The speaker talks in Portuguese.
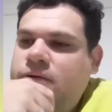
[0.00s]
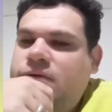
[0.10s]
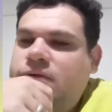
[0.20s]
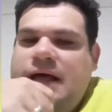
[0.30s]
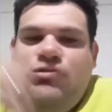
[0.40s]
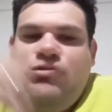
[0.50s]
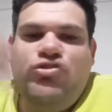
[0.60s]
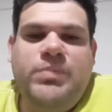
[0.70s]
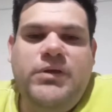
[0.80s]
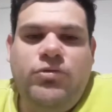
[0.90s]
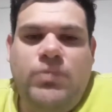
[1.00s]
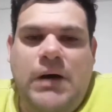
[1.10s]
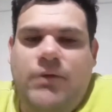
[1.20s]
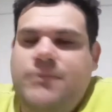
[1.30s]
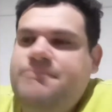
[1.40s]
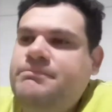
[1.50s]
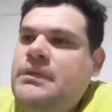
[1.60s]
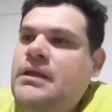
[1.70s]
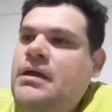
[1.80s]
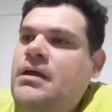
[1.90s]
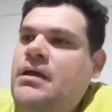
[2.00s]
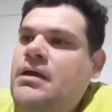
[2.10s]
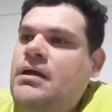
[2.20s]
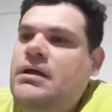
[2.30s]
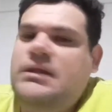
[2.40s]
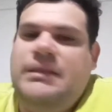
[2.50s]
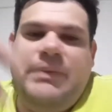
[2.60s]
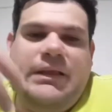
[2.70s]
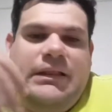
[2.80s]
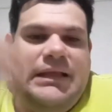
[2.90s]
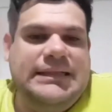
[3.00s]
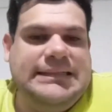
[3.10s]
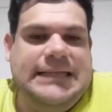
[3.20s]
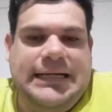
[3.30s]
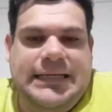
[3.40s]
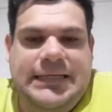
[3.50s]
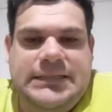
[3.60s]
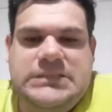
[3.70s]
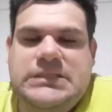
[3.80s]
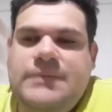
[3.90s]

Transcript: um lado espiritual, independente da crença.